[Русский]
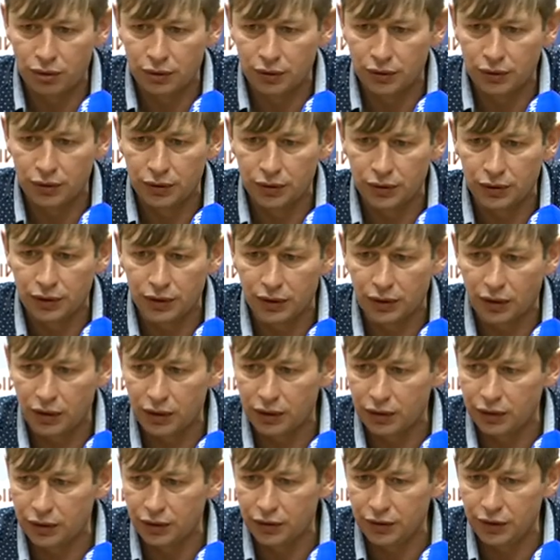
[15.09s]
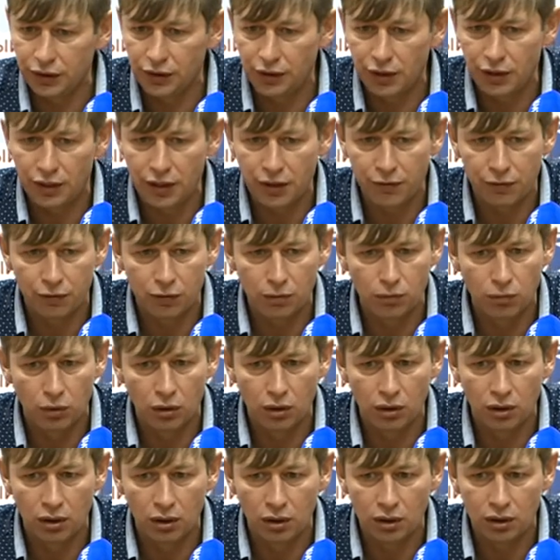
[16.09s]
Вот, это действительно не
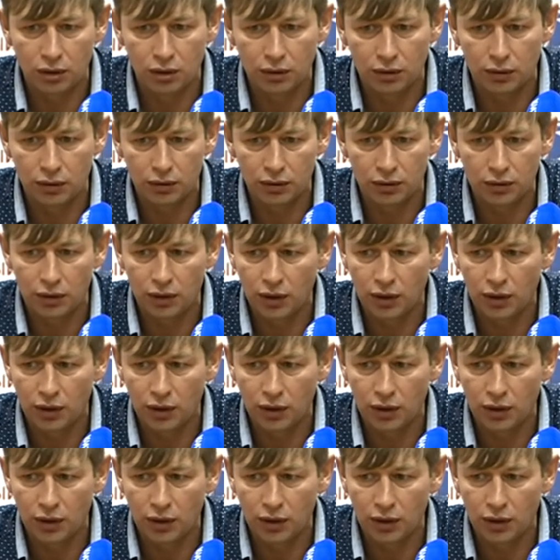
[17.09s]
футбол. Вот.